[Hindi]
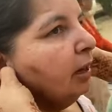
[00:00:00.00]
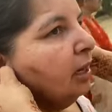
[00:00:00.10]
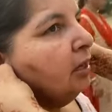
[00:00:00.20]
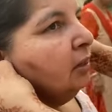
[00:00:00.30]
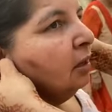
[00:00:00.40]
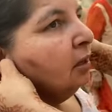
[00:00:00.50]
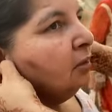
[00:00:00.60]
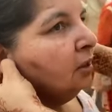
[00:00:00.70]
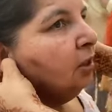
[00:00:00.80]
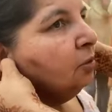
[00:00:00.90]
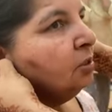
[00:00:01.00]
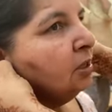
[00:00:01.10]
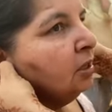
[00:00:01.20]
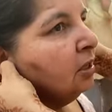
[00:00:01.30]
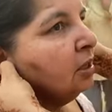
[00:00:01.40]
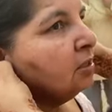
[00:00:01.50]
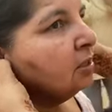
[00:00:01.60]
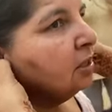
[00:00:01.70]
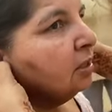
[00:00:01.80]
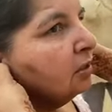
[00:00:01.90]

मतलब कि दर्द ठीक हो जाएगी ना इससे हाँ